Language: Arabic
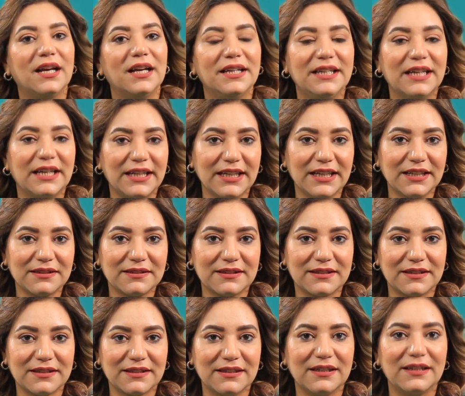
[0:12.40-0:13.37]
يا
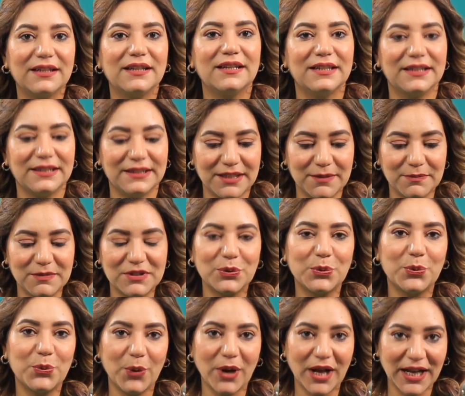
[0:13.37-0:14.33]
ريت
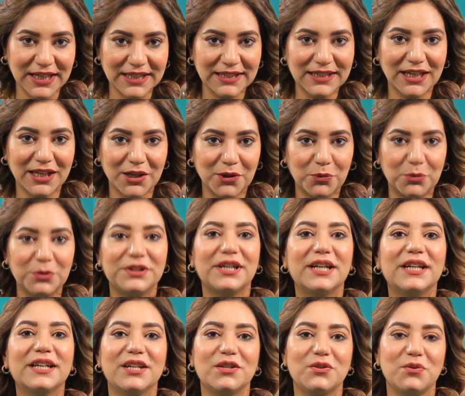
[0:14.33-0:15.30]
تمسكوها كده
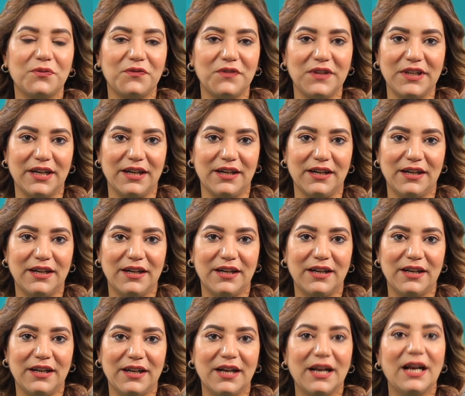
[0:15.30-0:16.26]
وتركزوا فيها
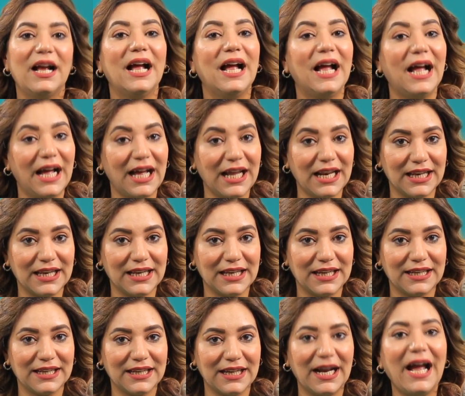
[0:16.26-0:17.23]
هل
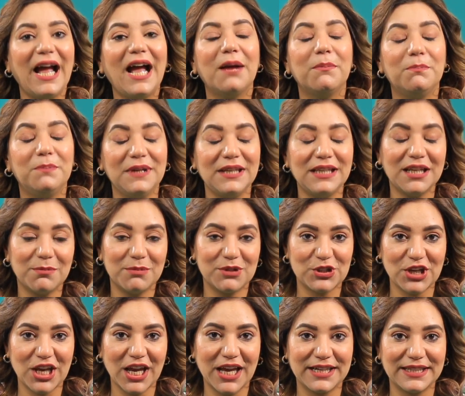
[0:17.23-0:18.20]
حابين
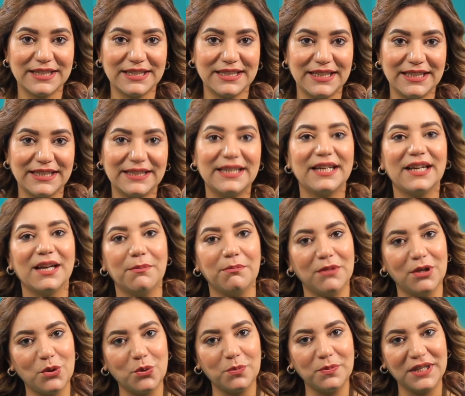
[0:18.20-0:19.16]
المشاعر دي
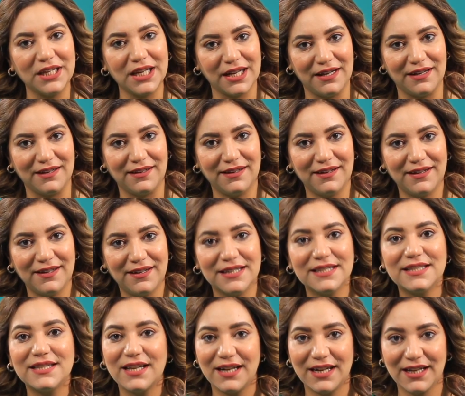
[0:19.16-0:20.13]
تكملوا بيها
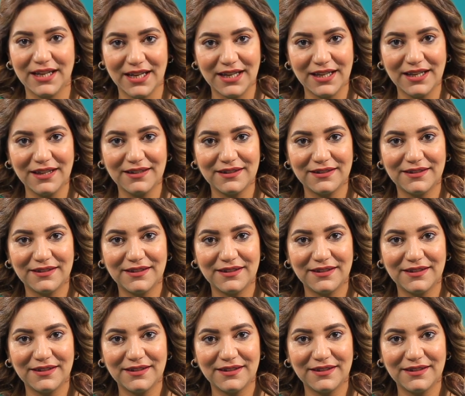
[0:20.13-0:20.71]
السنه الجايه